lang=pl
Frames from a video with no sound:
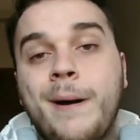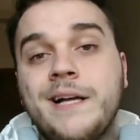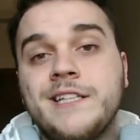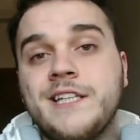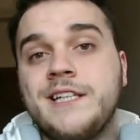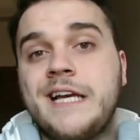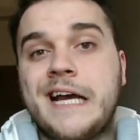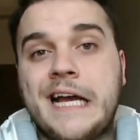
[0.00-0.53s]

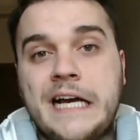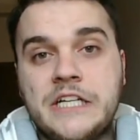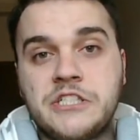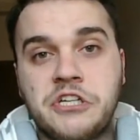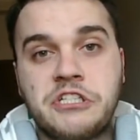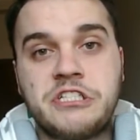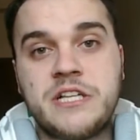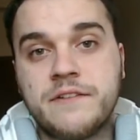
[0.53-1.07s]
panie na
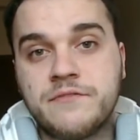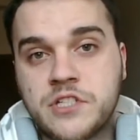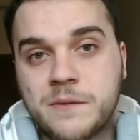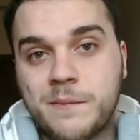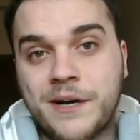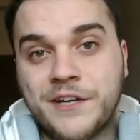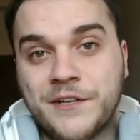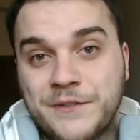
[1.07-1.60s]
kasie
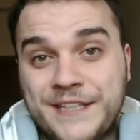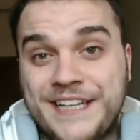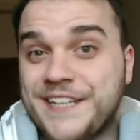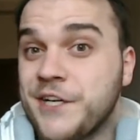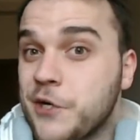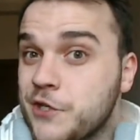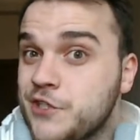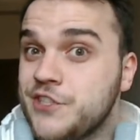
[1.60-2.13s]
zawsze mają
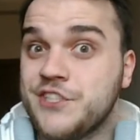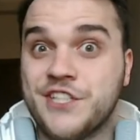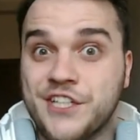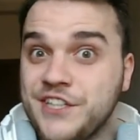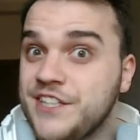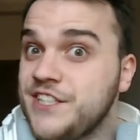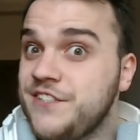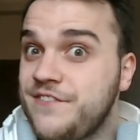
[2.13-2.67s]
najgorszy
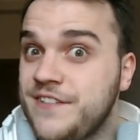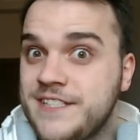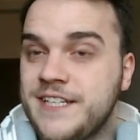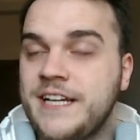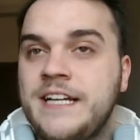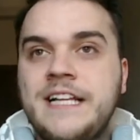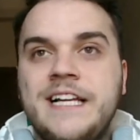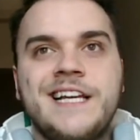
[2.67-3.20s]
dzień na
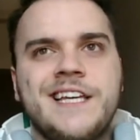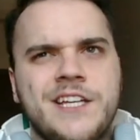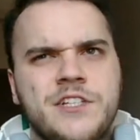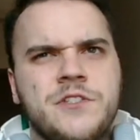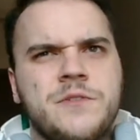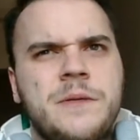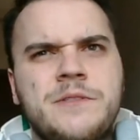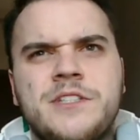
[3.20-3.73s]
świecie. Ja
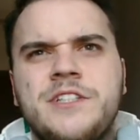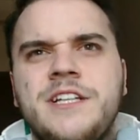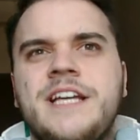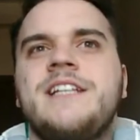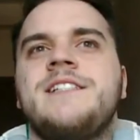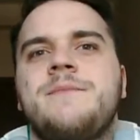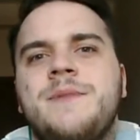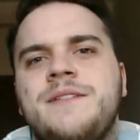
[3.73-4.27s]
rozumiem, że to
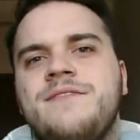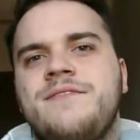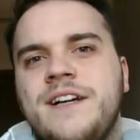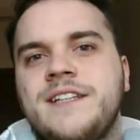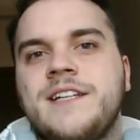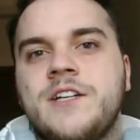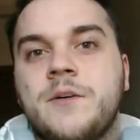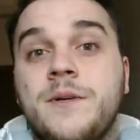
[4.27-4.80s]
nie jest zbyt
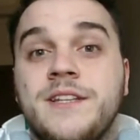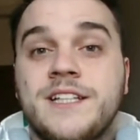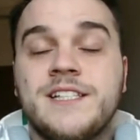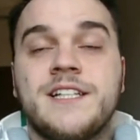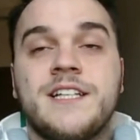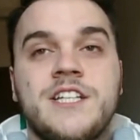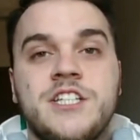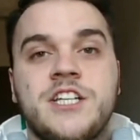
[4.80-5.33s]
fajna robota,
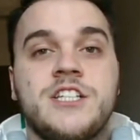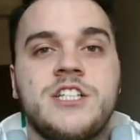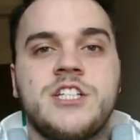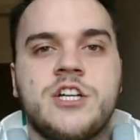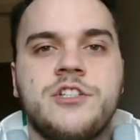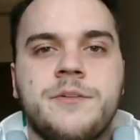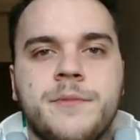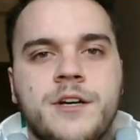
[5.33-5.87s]
co nie?
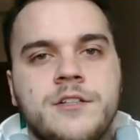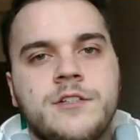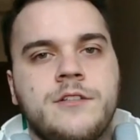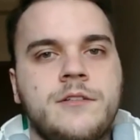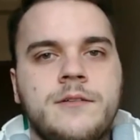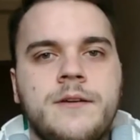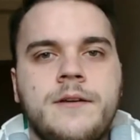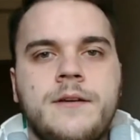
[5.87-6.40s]
Siedzisz 8
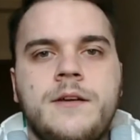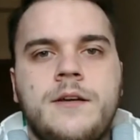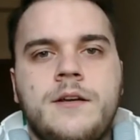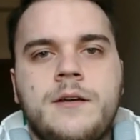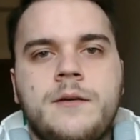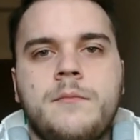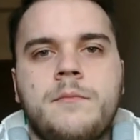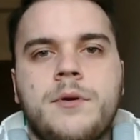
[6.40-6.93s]
godzin i
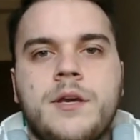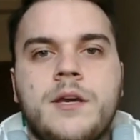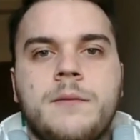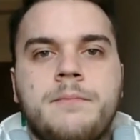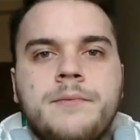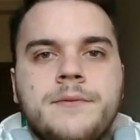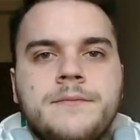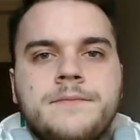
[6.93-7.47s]

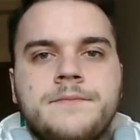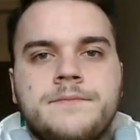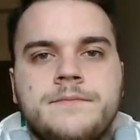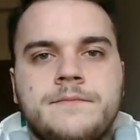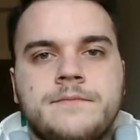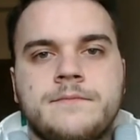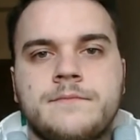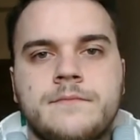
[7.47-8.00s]
pip,
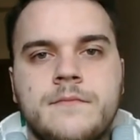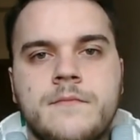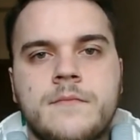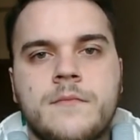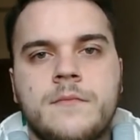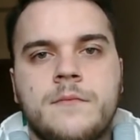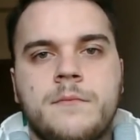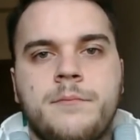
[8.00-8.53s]

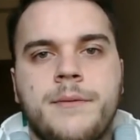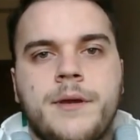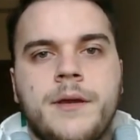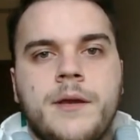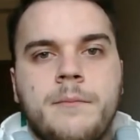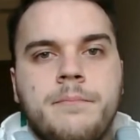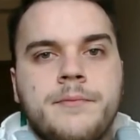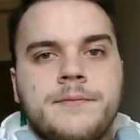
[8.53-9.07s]

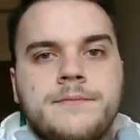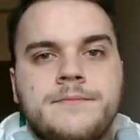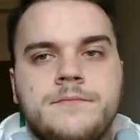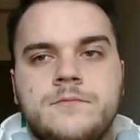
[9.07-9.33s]
pip,